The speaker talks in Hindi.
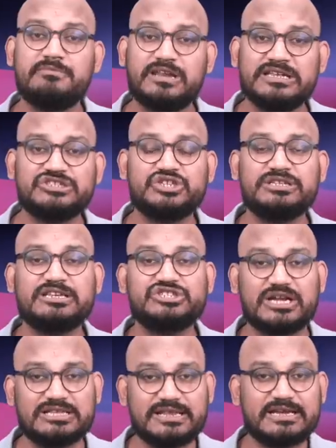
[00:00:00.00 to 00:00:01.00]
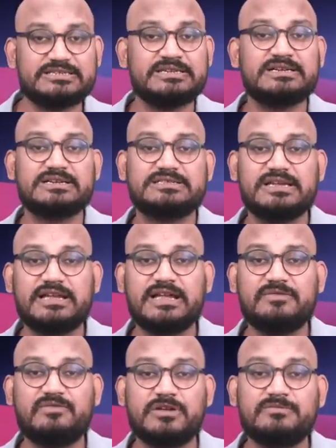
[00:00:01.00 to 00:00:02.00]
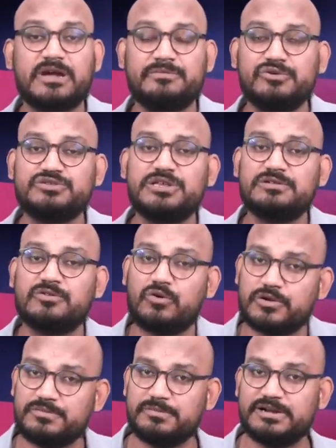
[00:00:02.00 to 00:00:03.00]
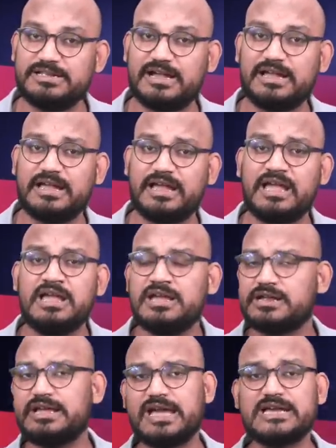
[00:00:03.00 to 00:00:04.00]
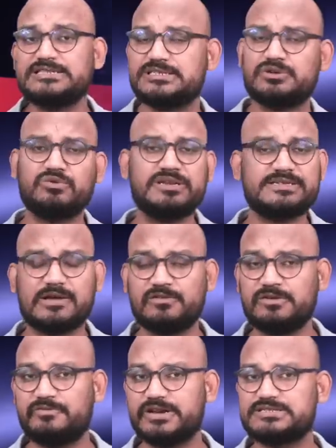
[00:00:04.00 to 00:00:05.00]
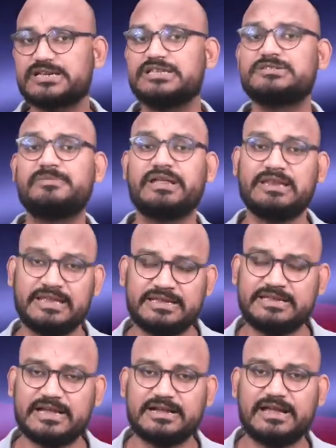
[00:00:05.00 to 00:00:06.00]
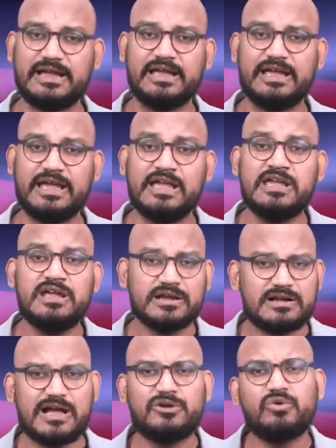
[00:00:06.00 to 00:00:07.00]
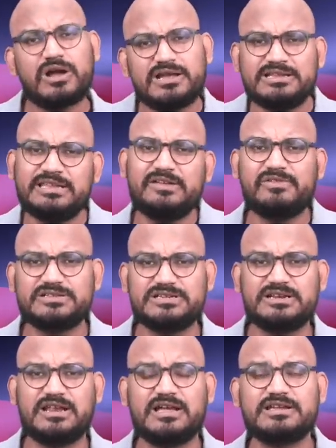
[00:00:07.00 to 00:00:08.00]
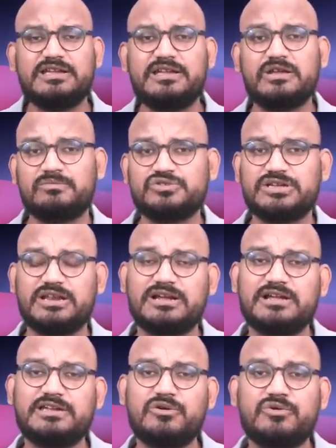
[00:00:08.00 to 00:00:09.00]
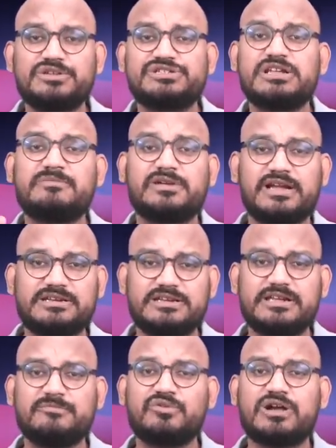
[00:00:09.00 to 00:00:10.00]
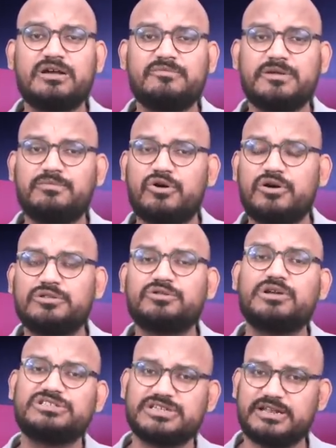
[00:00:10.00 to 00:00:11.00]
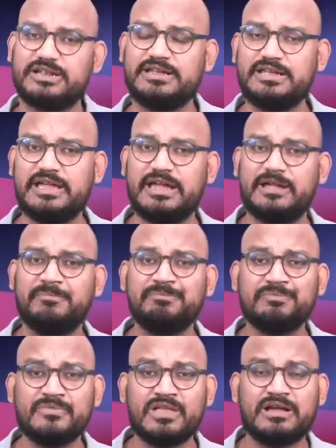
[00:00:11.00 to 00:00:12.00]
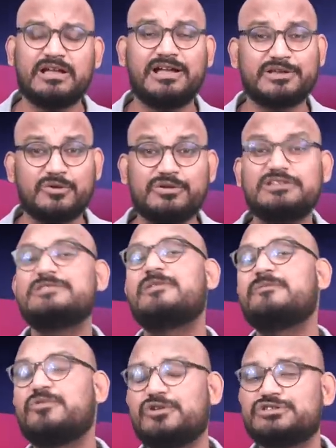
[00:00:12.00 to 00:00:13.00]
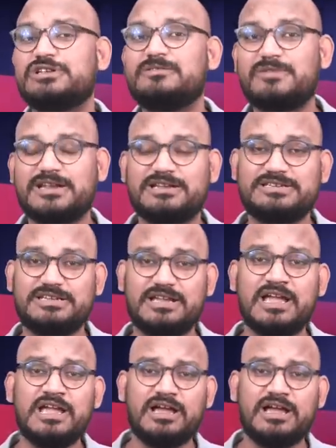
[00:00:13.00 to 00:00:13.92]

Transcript: मिलिंद शिंदे शानदार एक्टिंग करते हैं फिल्म का म्यूजिक और भी बढ़िया है गैर जरूरी साउंड इफेक्ट्स का इस्तेमाल नहीं किया गया है गानों का हिंदी वर्जन हालांकि मुझे लगा कि ओरिजिनल मराठी के मुकाबले बहुत तो अच्छा नहीं है क्योंकि जब आप ओरिजिनल मराठी